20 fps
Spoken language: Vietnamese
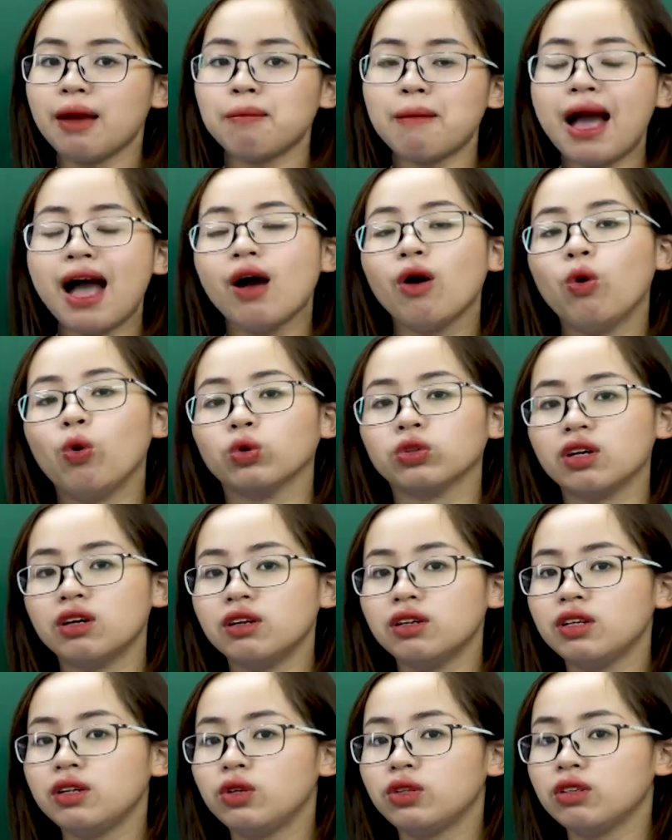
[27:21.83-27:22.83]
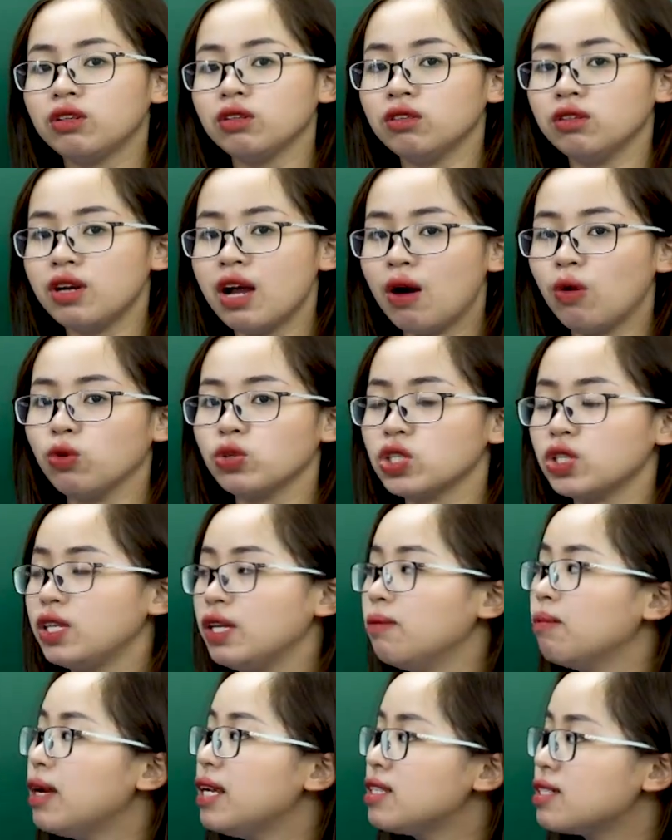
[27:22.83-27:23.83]
3 phổ thơ từ đầu cho
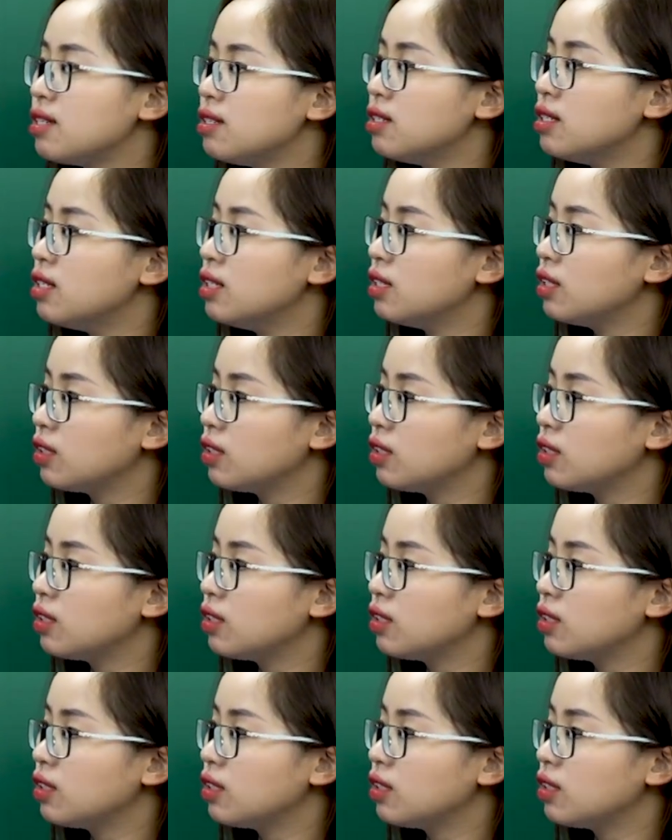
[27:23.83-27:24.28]
đến bây giờ